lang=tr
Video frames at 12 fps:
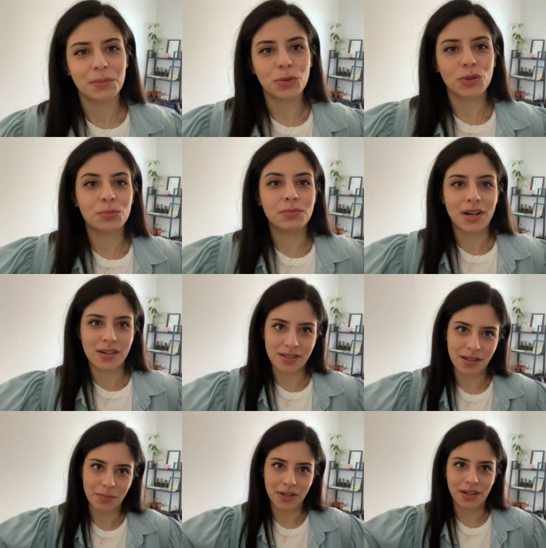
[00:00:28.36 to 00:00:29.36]
Bugün
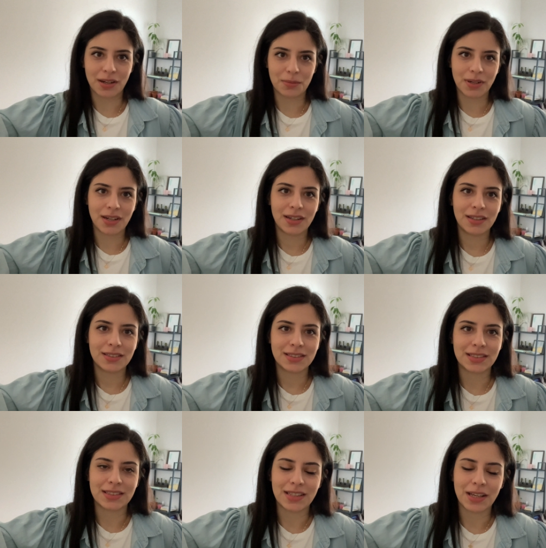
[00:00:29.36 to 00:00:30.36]
Mars'la beraber
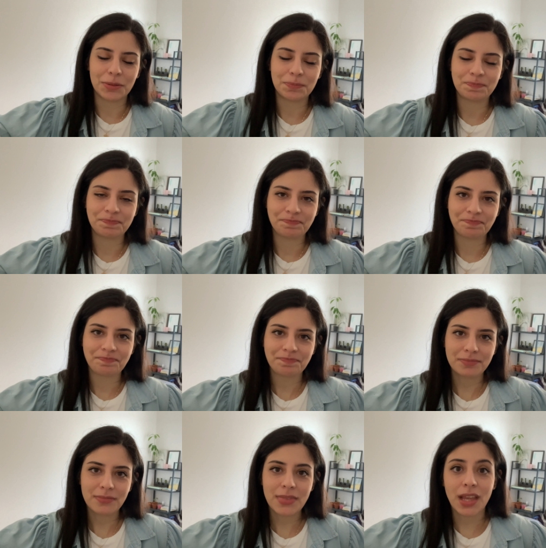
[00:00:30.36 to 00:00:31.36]
size
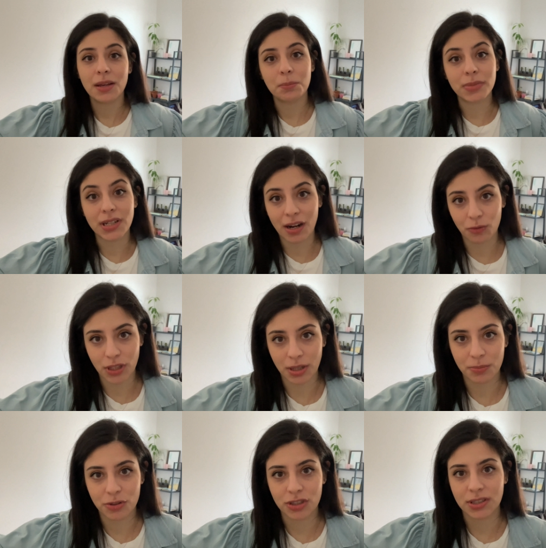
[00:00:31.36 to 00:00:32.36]
brown
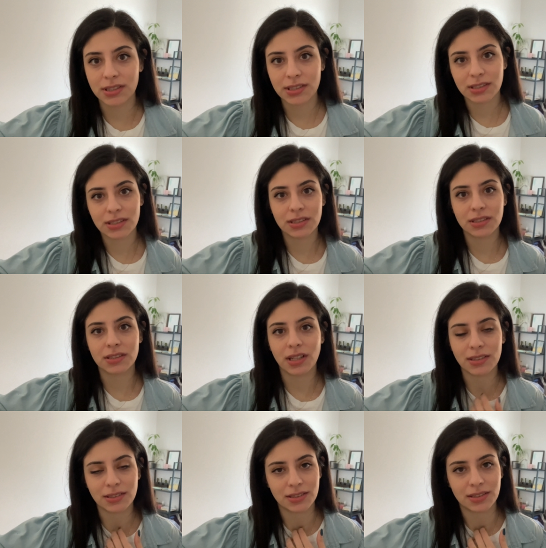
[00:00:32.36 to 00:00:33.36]
yapacağız.
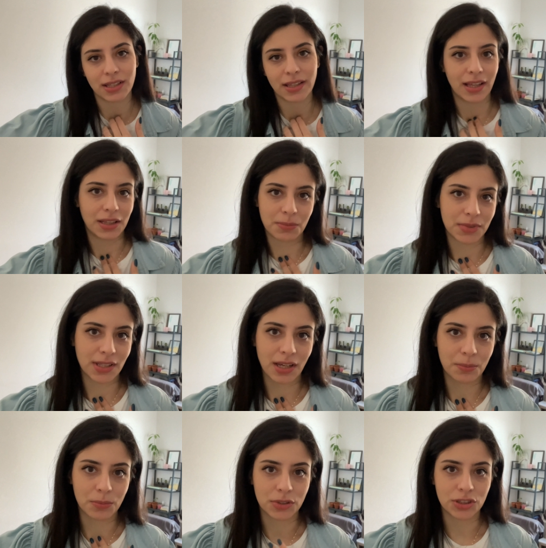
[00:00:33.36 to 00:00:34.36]
Aslında kendimize
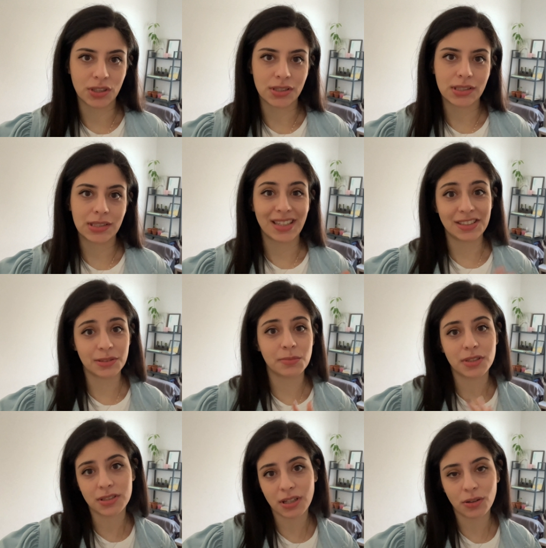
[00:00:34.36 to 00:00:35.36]
yapmayacağız. Eşim
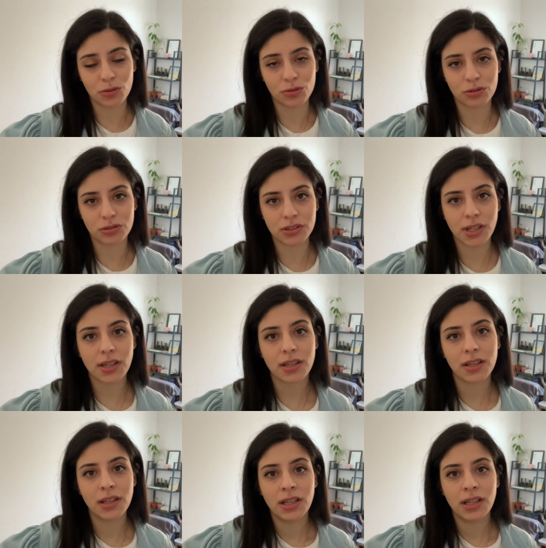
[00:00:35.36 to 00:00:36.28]
işe götürecek.